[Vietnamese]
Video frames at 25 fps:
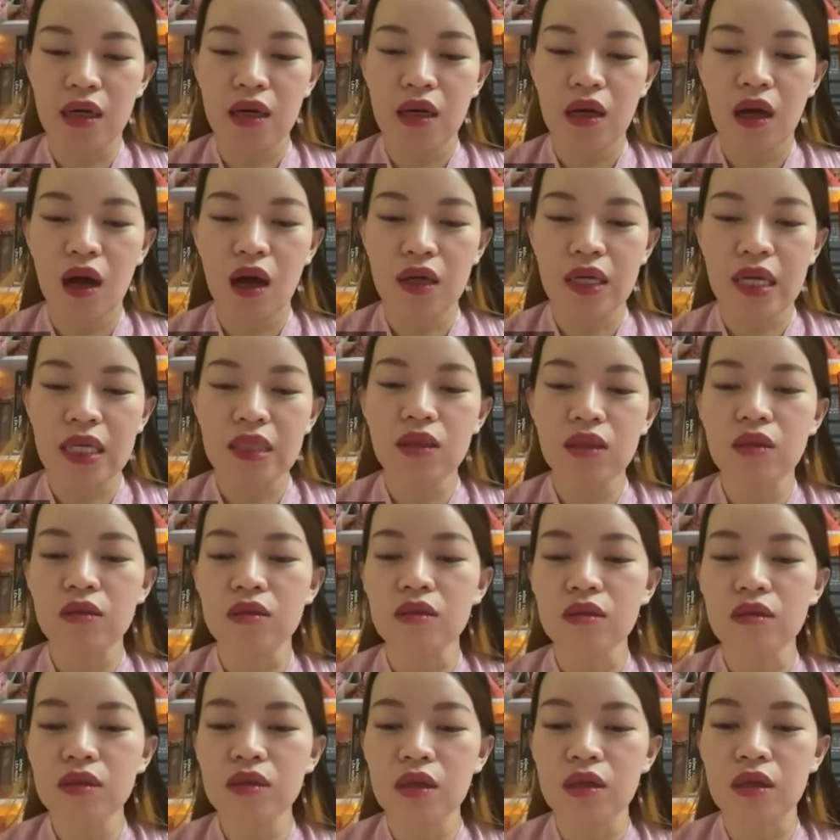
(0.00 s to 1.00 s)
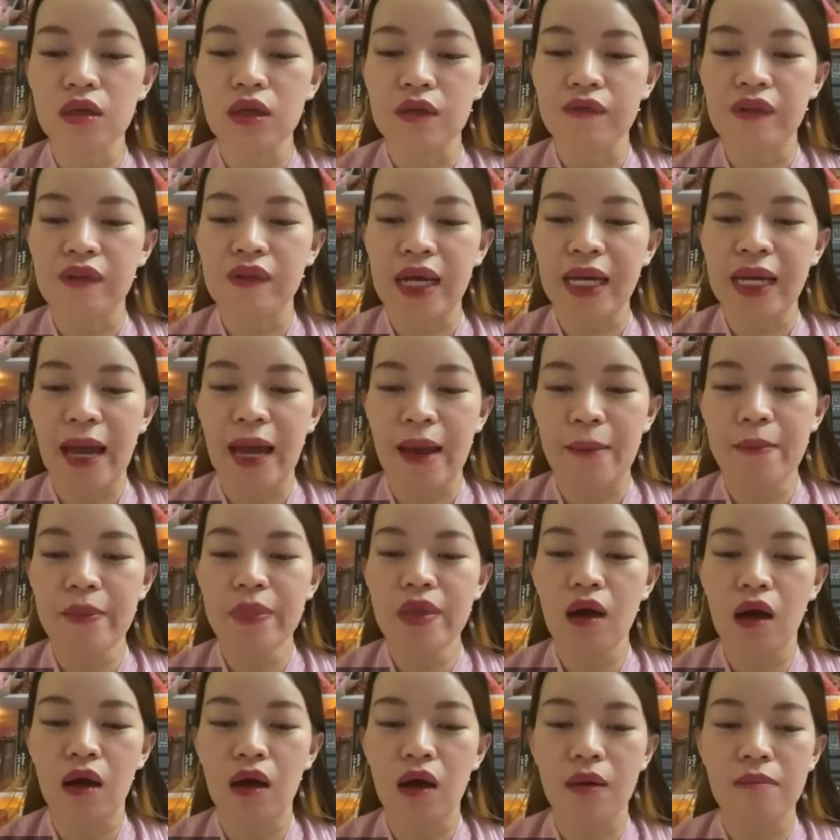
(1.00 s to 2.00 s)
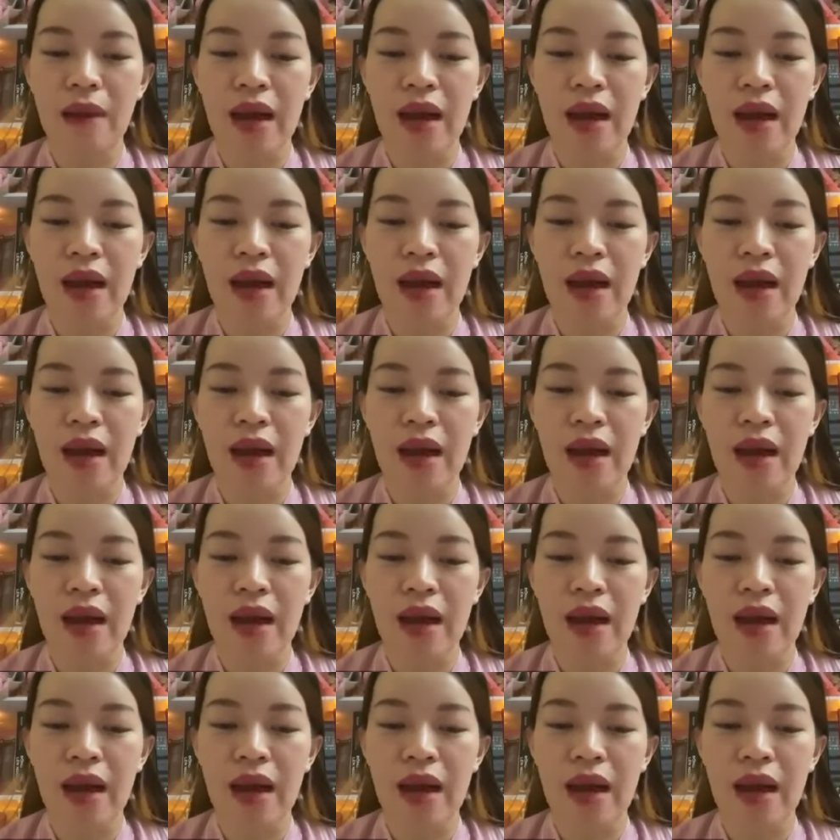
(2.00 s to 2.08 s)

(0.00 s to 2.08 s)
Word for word: họ đã tưởng tượng và cảm nhận